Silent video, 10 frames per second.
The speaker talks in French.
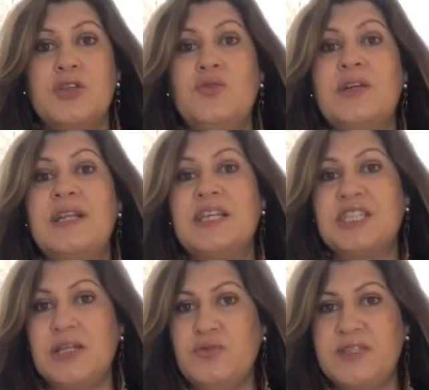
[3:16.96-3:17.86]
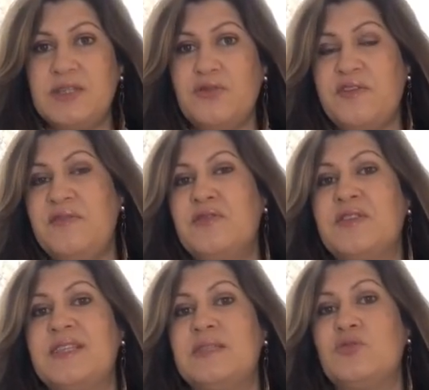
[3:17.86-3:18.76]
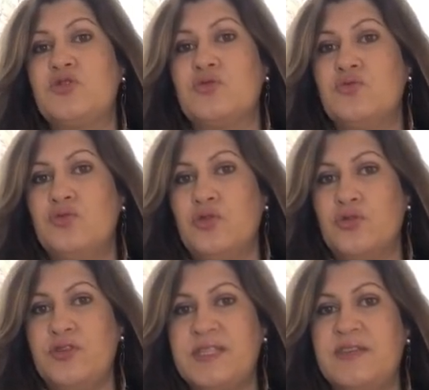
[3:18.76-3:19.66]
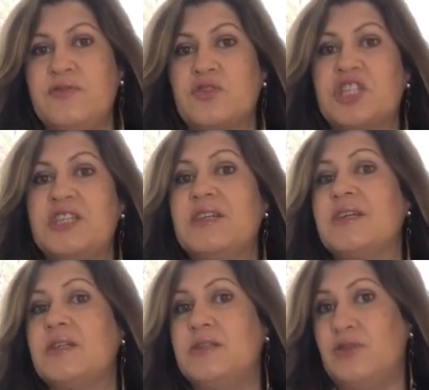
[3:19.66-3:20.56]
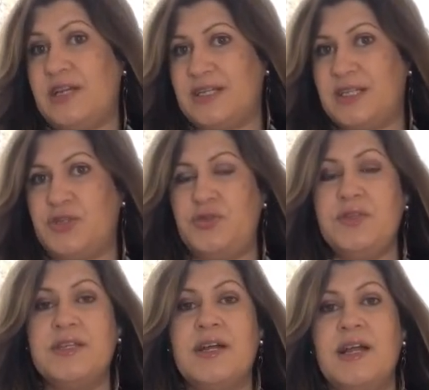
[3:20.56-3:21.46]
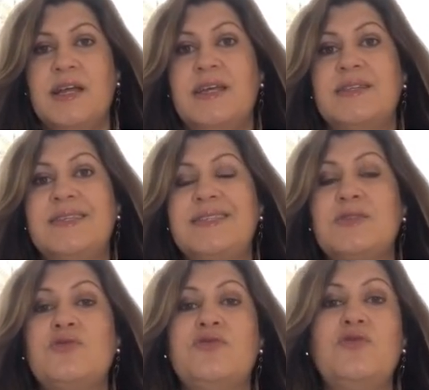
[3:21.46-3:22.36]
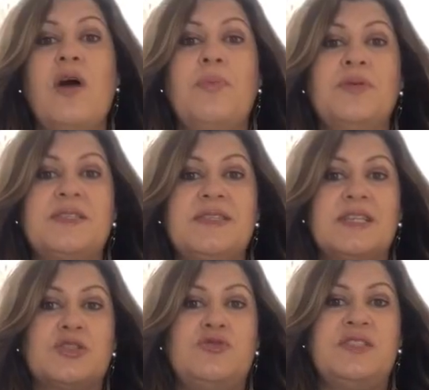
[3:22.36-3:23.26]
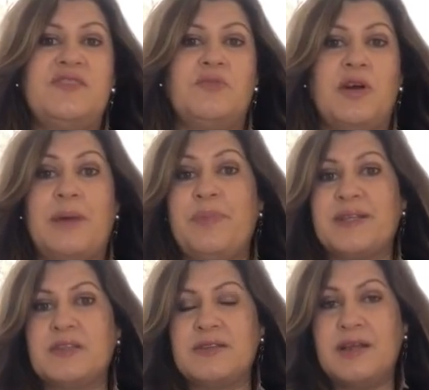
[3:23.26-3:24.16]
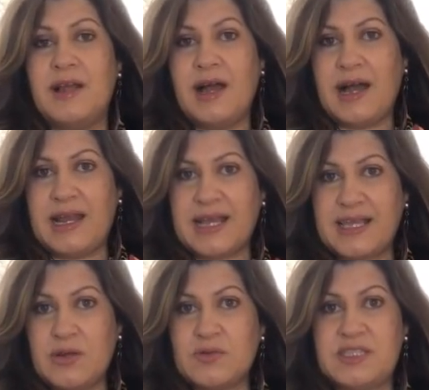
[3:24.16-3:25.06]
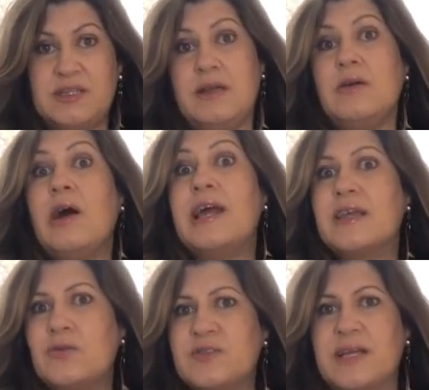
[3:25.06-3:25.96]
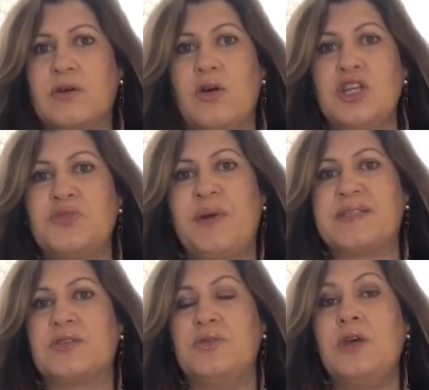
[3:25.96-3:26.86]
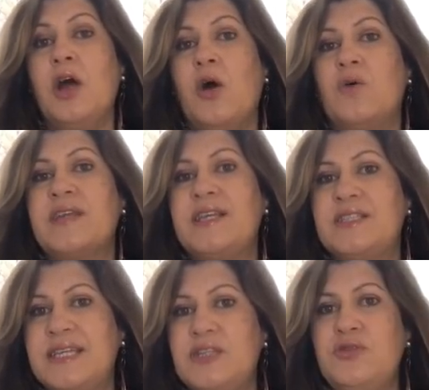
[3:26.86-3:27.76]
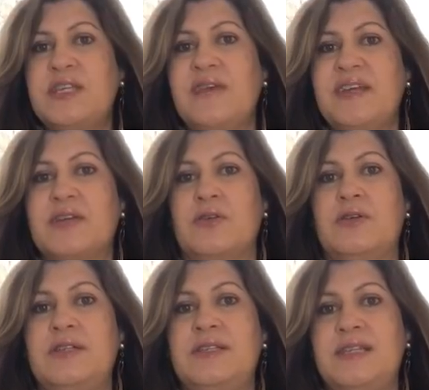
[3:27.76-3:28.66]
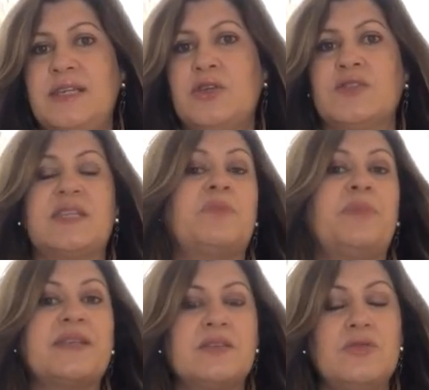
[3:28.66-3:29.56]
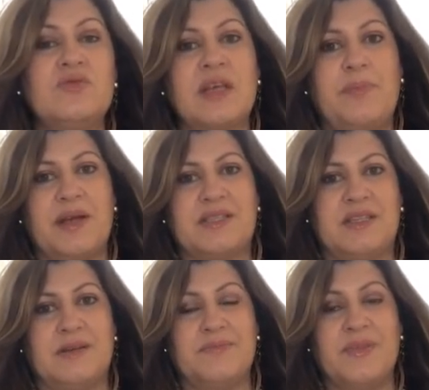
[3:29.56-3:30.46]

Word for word: Donc la jalousie nous fait vivre des émotions douloureuses qui vont générer de l'inquiétude et un désir de vouloir posséder exclusivement la personne à laquelle on tient, à laquelle on s'accroche parce que on a été éduqué avec euh, l'idée que cette personne nous appartient.